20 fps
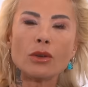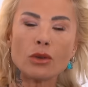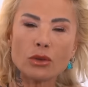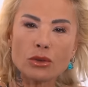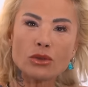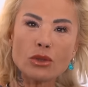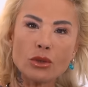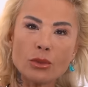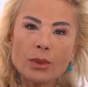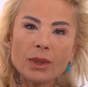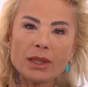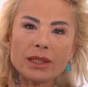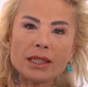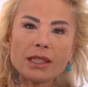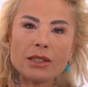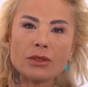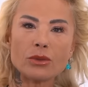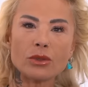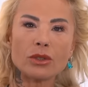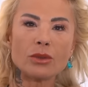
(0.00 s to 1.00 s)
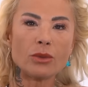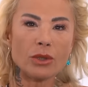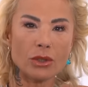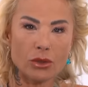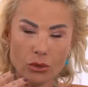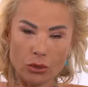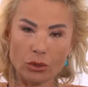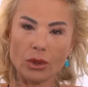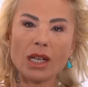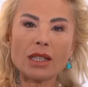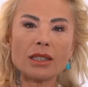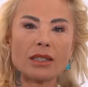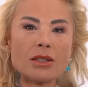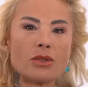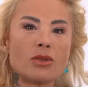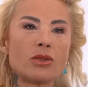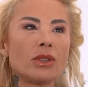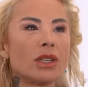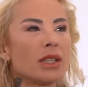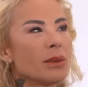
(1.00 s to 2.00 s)
O sohbetten sonra böyle sunan
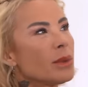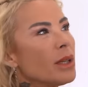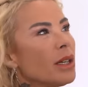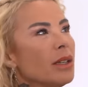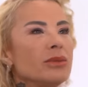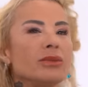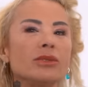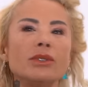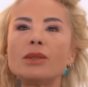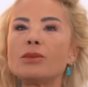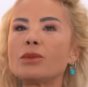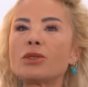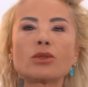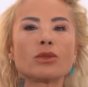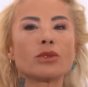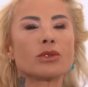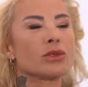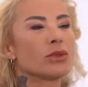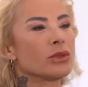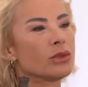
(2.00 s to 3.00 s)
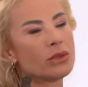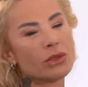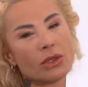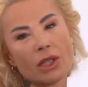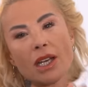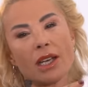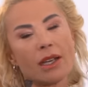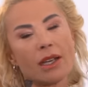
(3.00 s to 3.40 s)
kişi olarak bir hafiflemiş olursunuz.